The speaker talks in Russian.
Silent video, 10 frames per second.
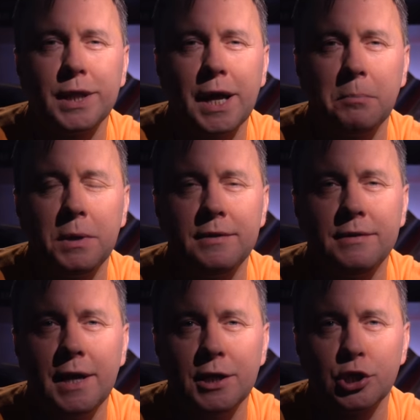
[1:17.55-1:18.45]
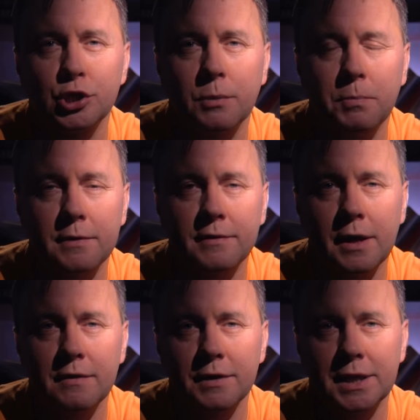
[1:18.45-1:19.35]
так блестяще, что
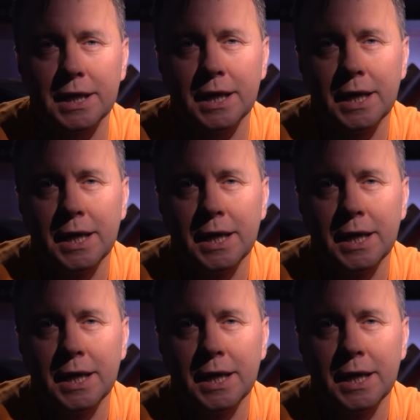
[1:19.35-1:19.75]
пересказывать их